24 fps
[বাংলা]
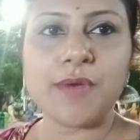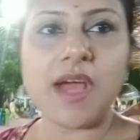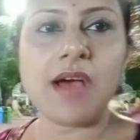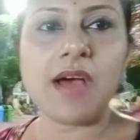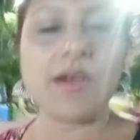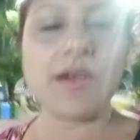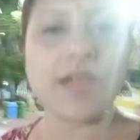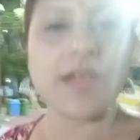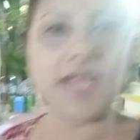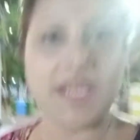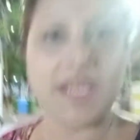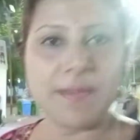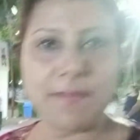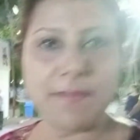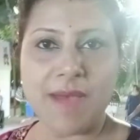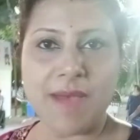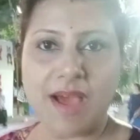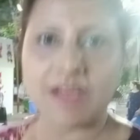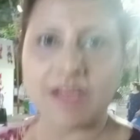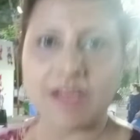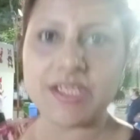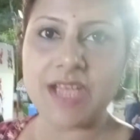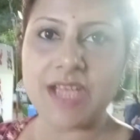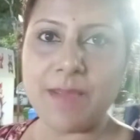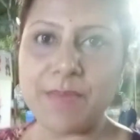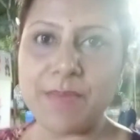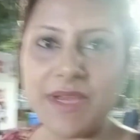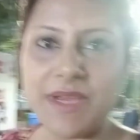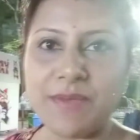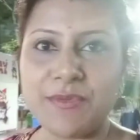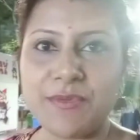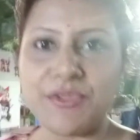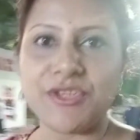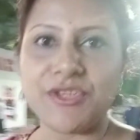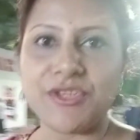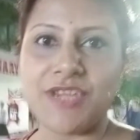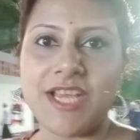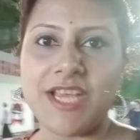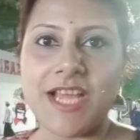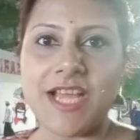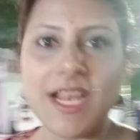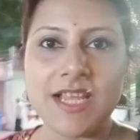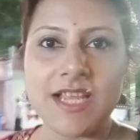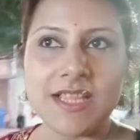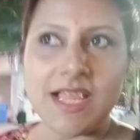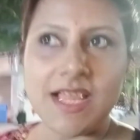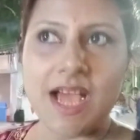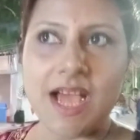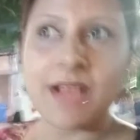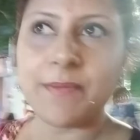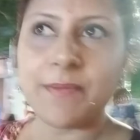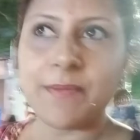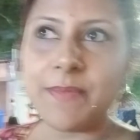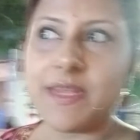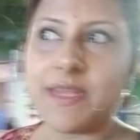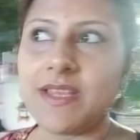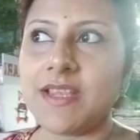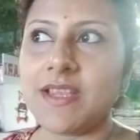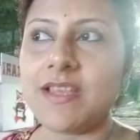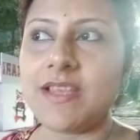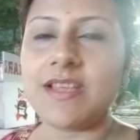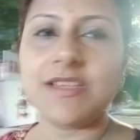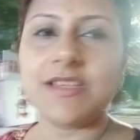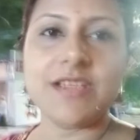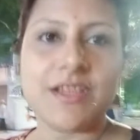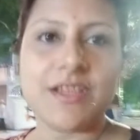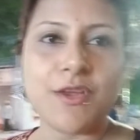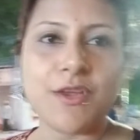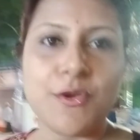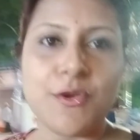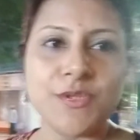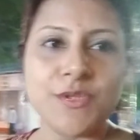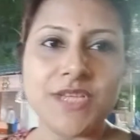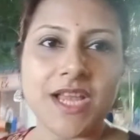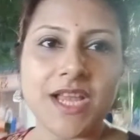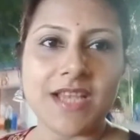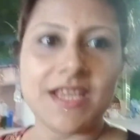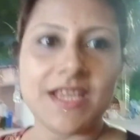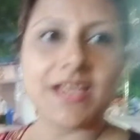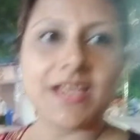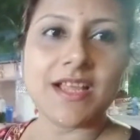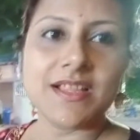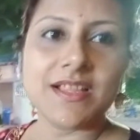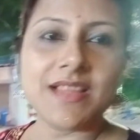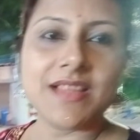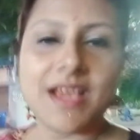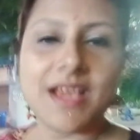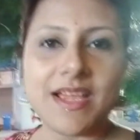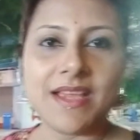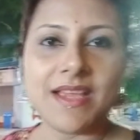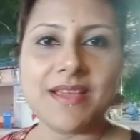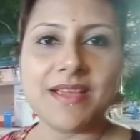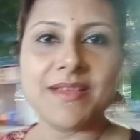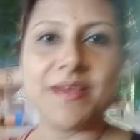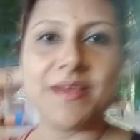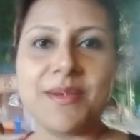ঘোরা হয়নি মা সামনের বছর এখানে থাকবেন কিনা সেটাও জানি না তাই